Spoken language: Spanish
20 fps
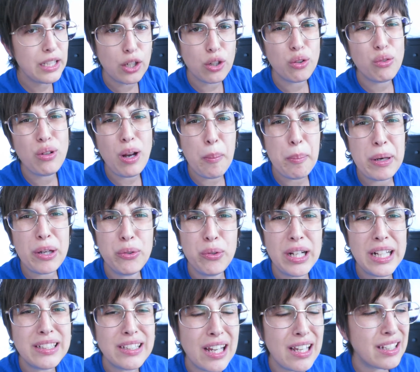Creo que una
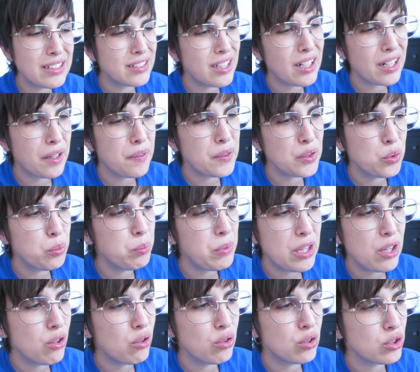piluleta y estar grabando un
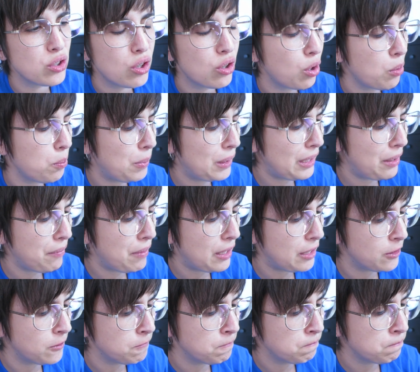vídeo no son
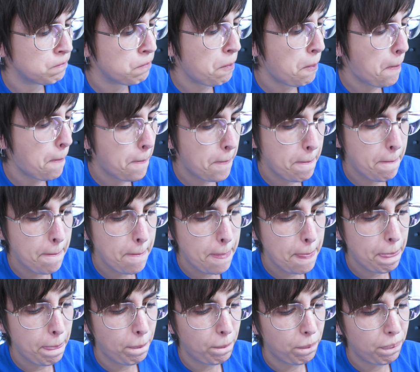compatibles.
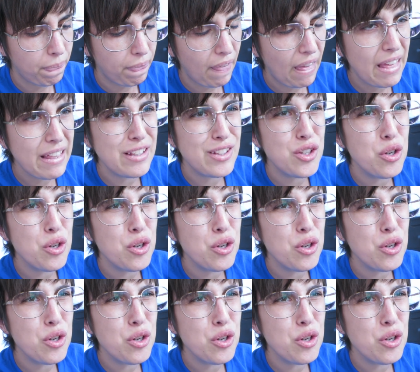¿He